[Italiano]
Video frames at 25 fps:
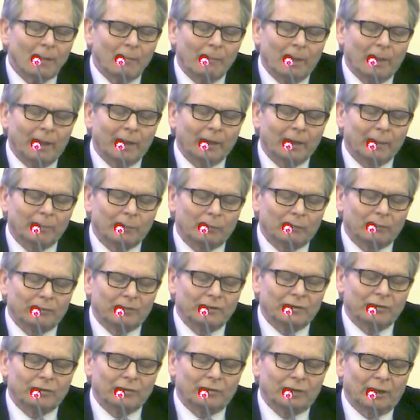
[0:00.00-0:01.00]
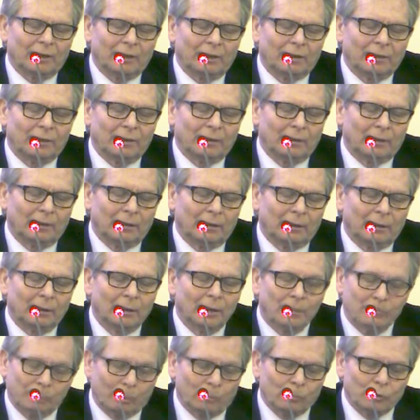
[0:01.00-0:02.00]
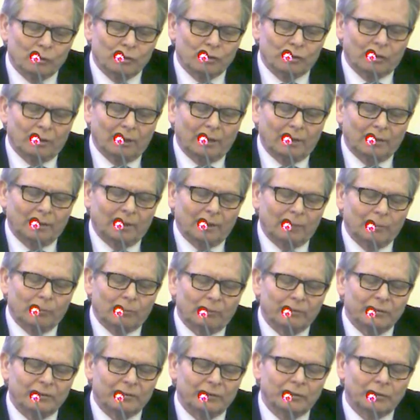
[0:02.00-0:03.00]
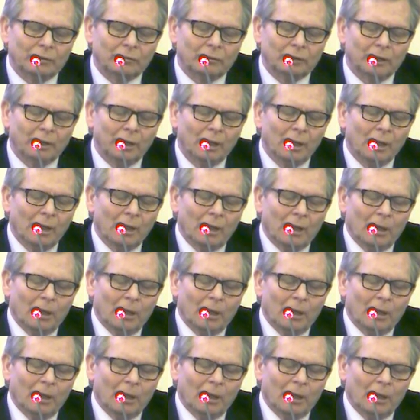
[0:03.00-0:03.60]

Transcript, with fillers: ma anche professionale della, promozionale della professione,